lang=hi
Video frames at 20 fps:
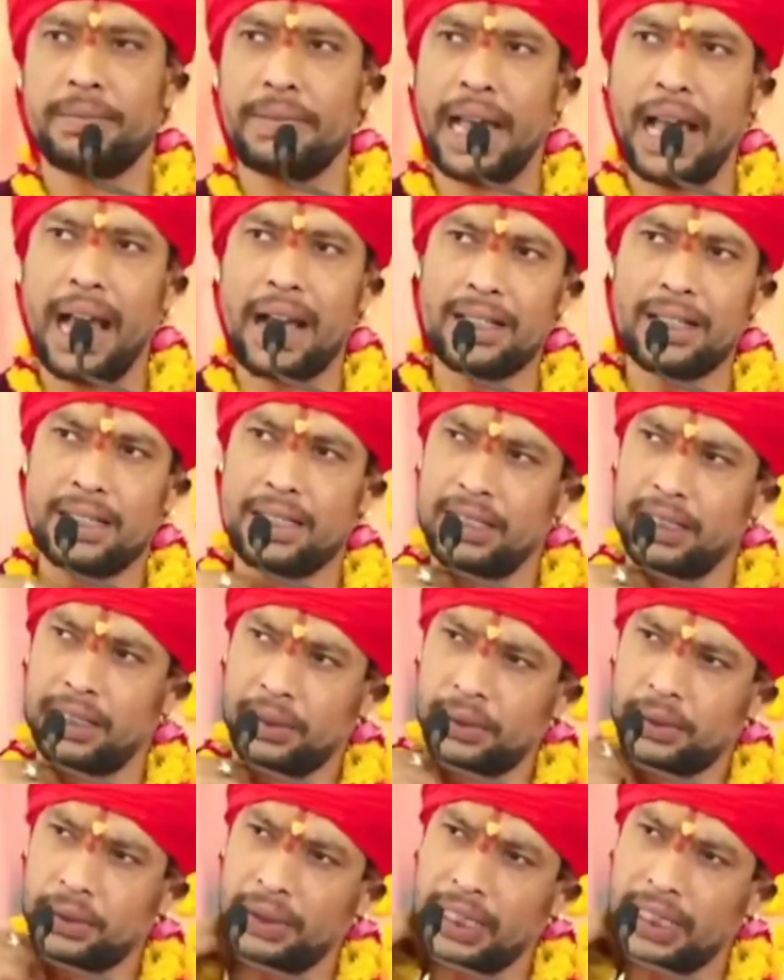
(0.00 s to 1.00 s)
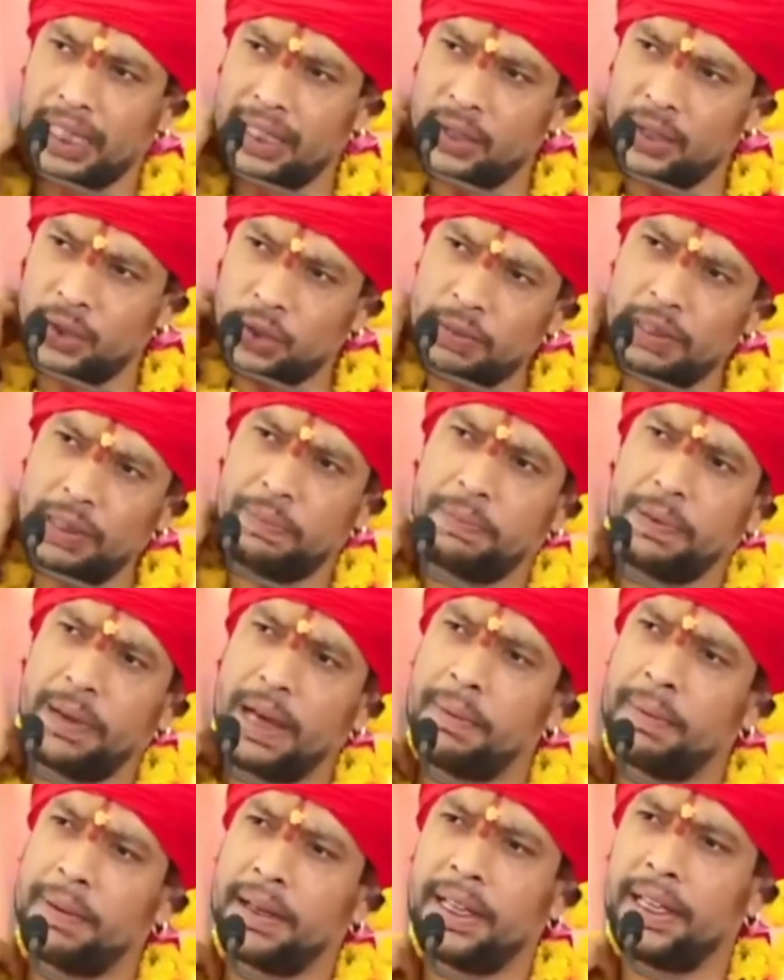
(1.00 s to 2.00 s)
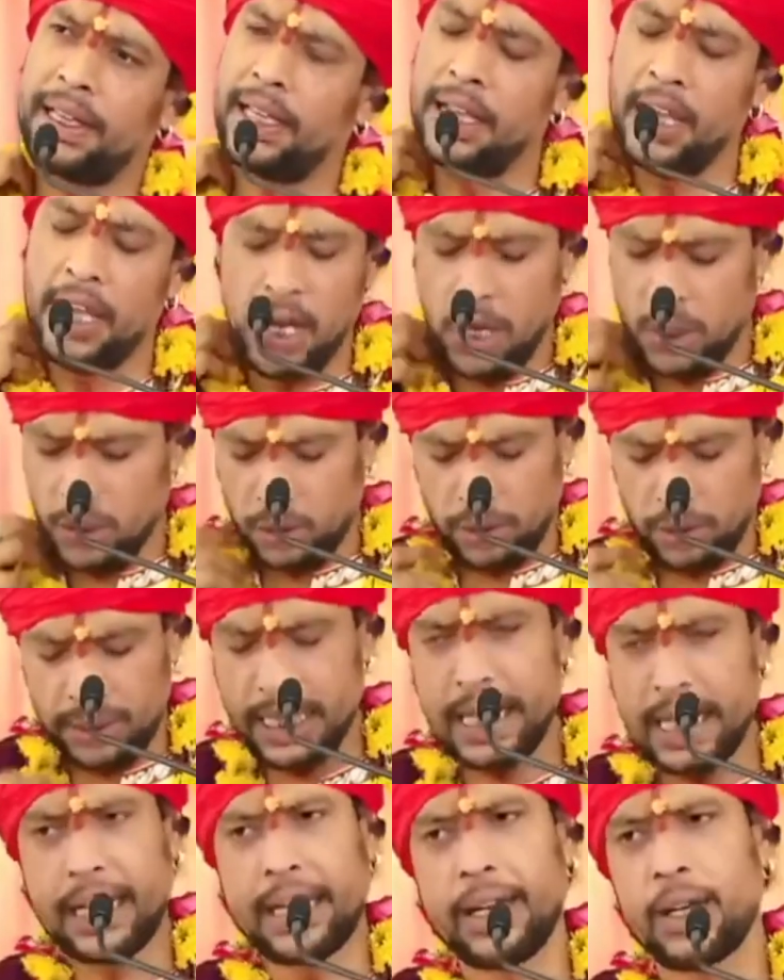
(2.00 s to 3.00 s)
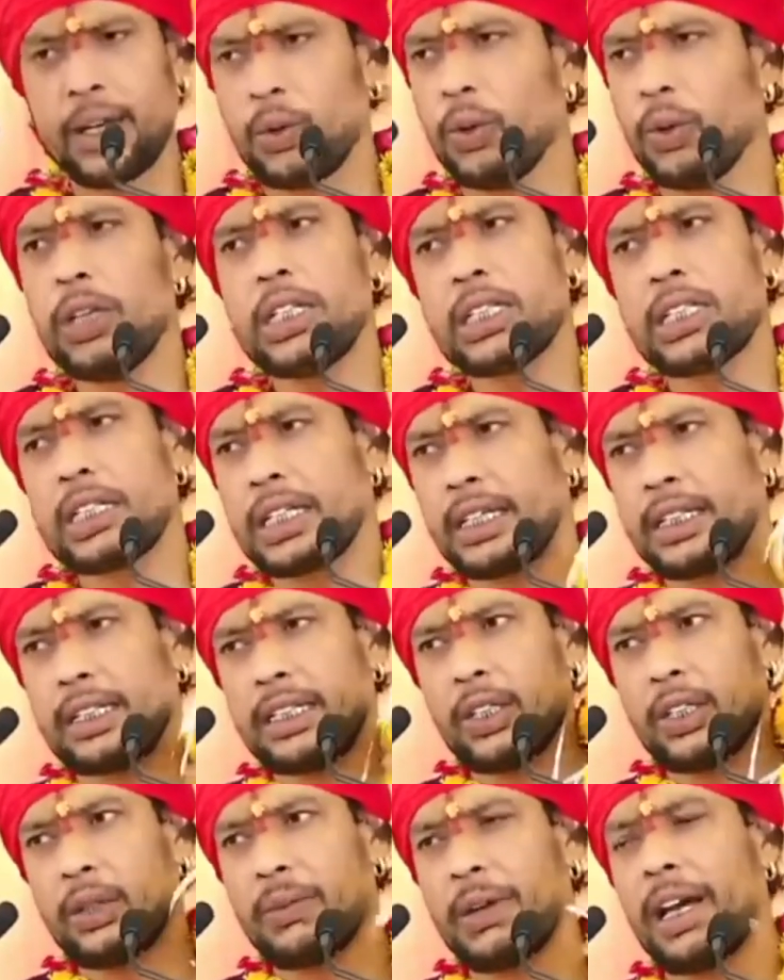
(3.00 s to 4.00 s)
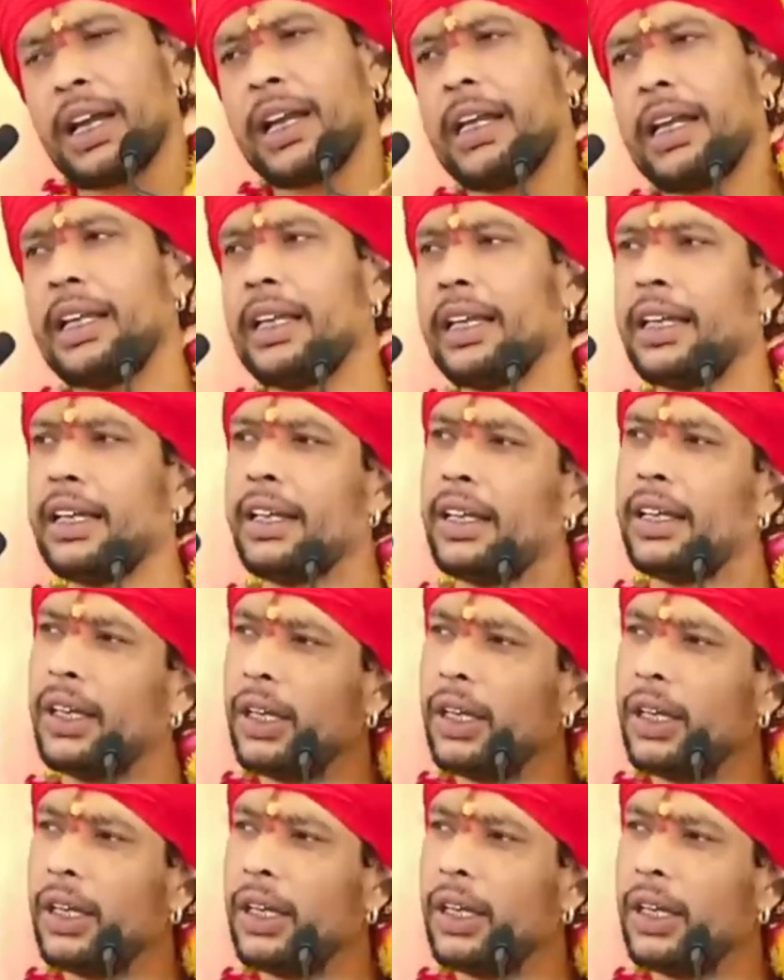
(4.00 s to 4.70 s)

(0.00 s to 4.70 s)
प्रयाश्चित हो गया जो भी पाप किए दुनिया की कोई शक्ति तुम्हारे लिए